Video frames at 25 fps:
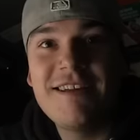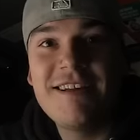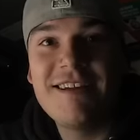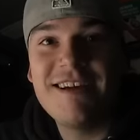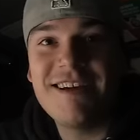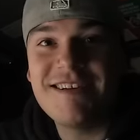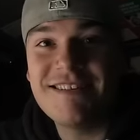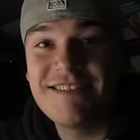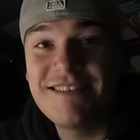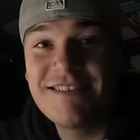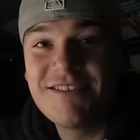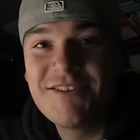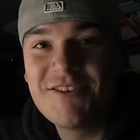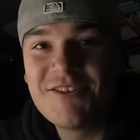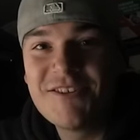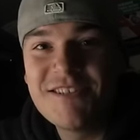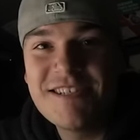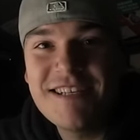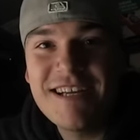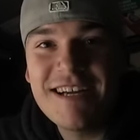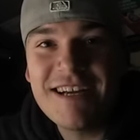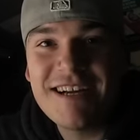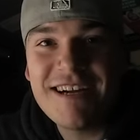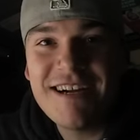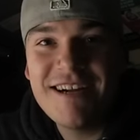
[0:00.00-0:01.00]
Ja, es sieht schon
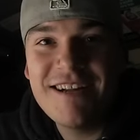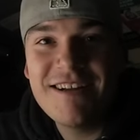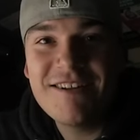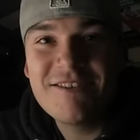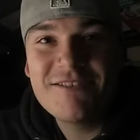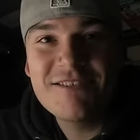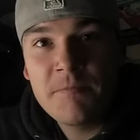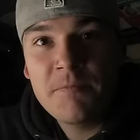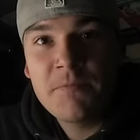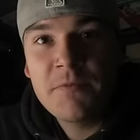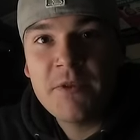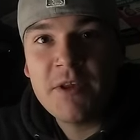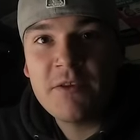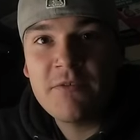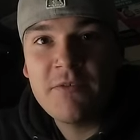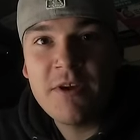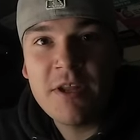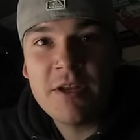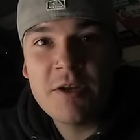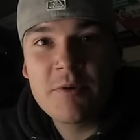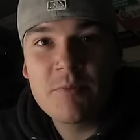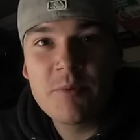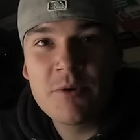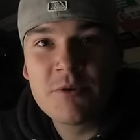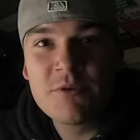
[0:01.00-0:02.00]
sehr geil aus. Das
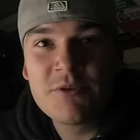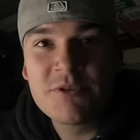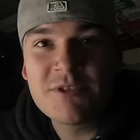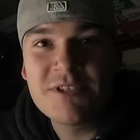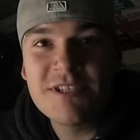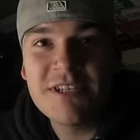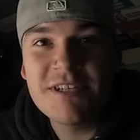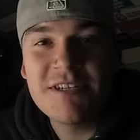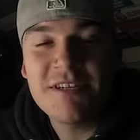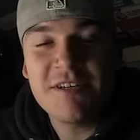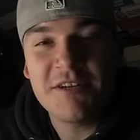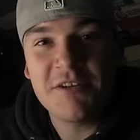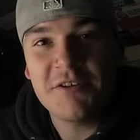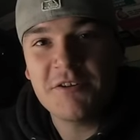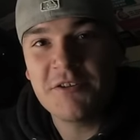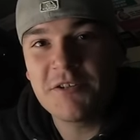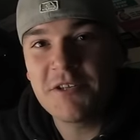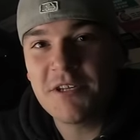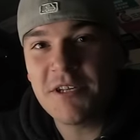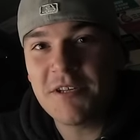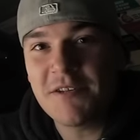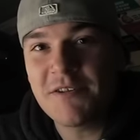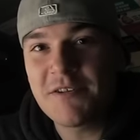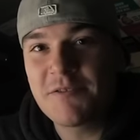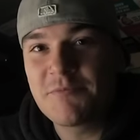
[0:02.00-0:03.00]
fertige Produkt seht ihr
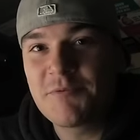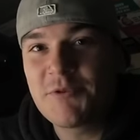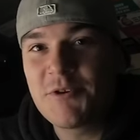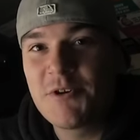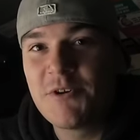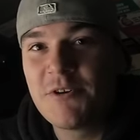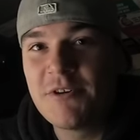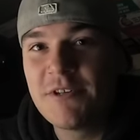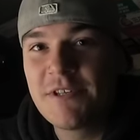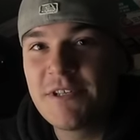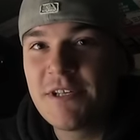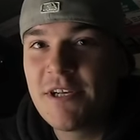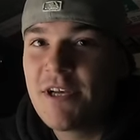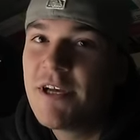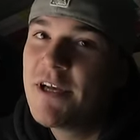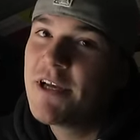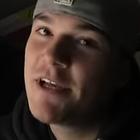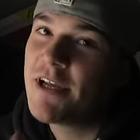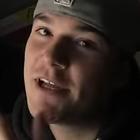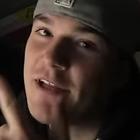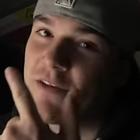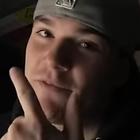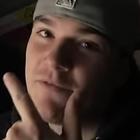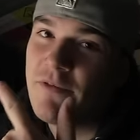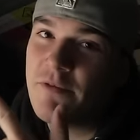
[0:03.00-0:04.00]
natürlich ganz zum Schluss.
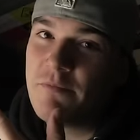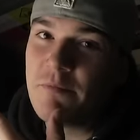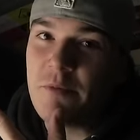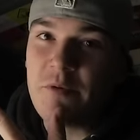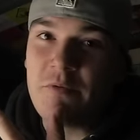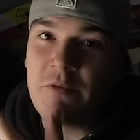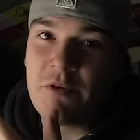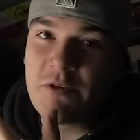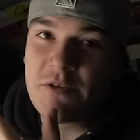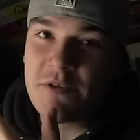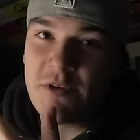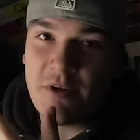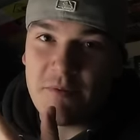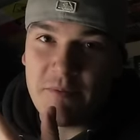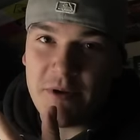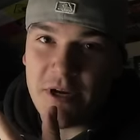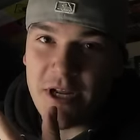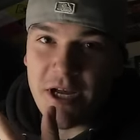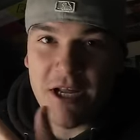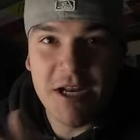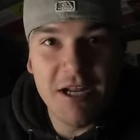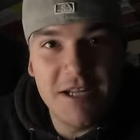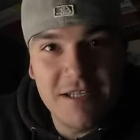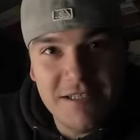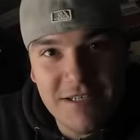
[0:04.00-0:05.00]
Jetzt widmen wir uns nochmal
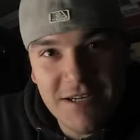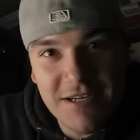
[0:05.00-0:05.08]
der anderen